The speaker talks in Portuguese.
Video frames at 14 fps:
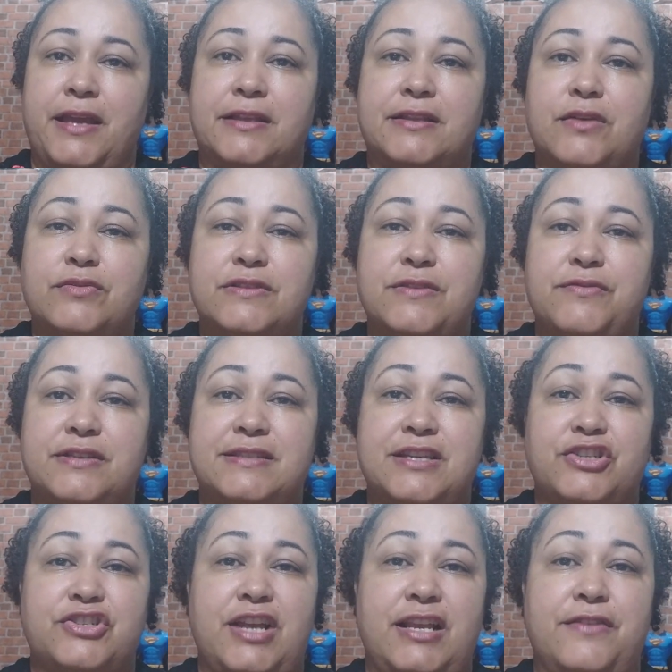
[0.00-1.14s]
Então, se
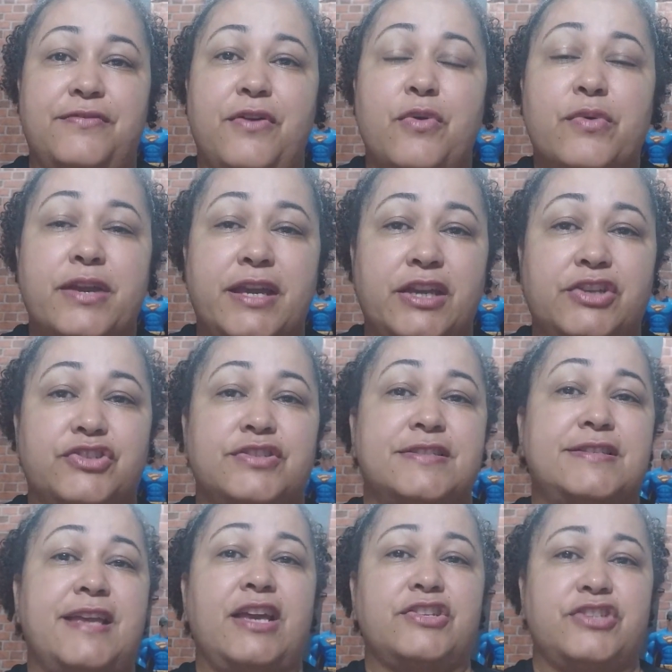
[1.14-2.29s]
você já levar um kit,
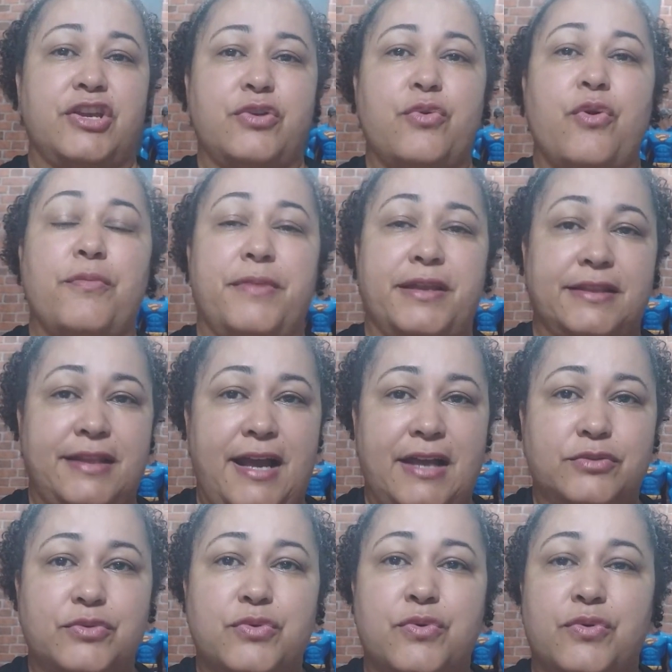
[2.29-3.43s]
seja
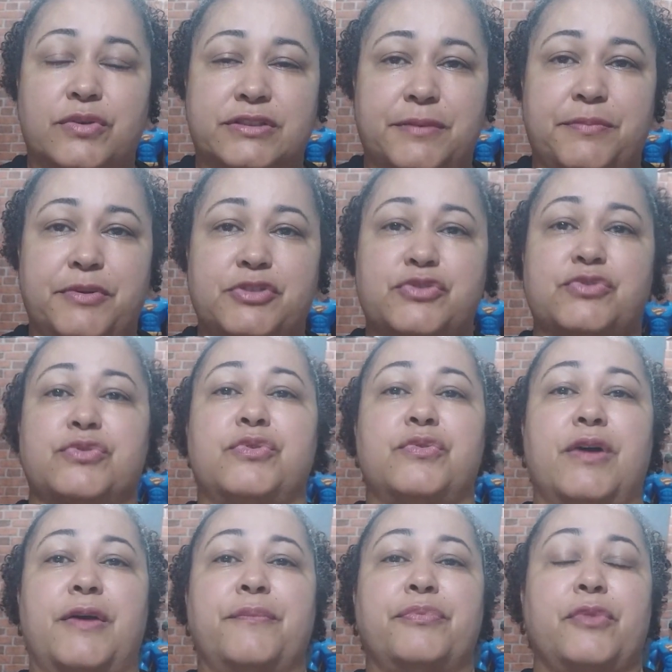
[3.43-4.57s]
encomendado com outra
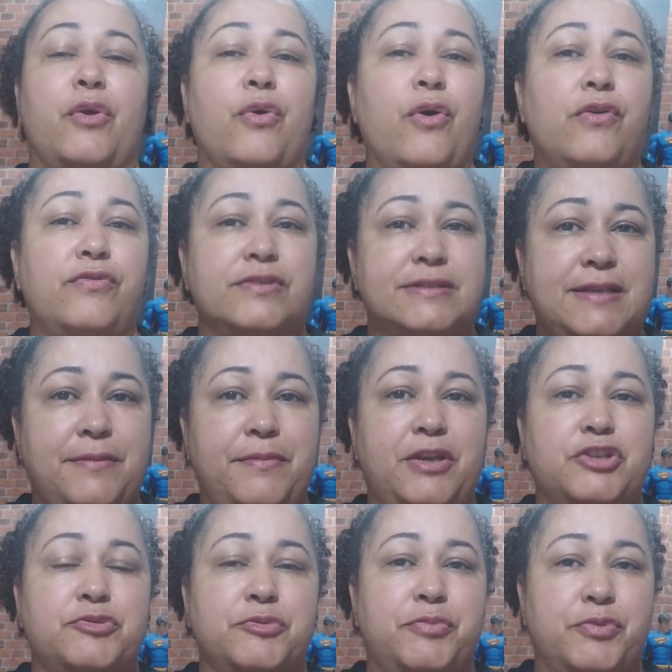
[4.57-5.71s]
pessoa ou você
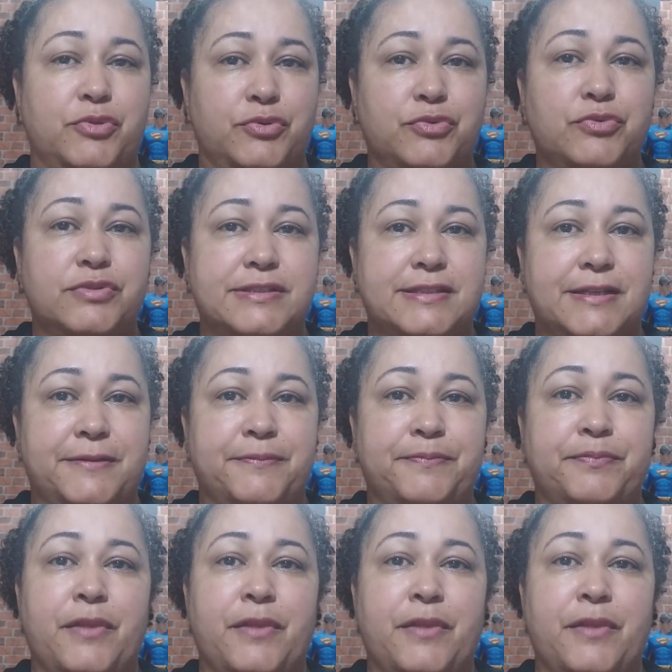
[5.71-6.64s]
mesmo produza,